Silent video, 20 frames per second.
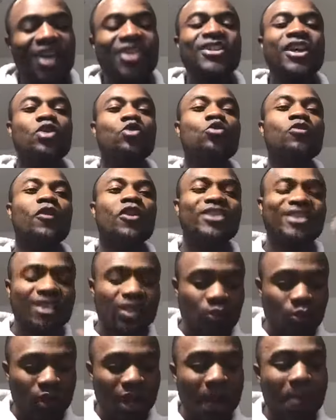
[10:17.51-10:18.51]
Et ce
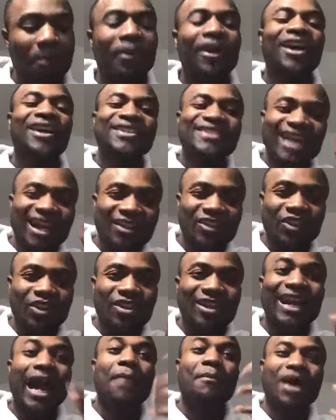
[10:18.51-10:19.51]
nouveau circulaire
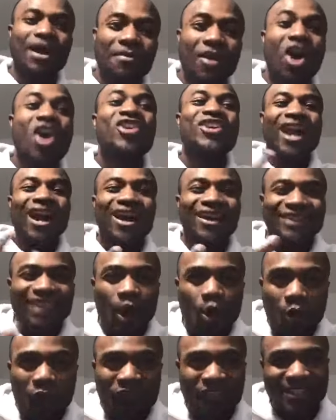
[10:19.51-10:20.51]
présente quand même un
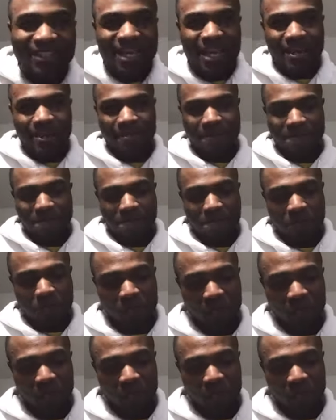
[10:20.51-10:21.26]
caractère officiel.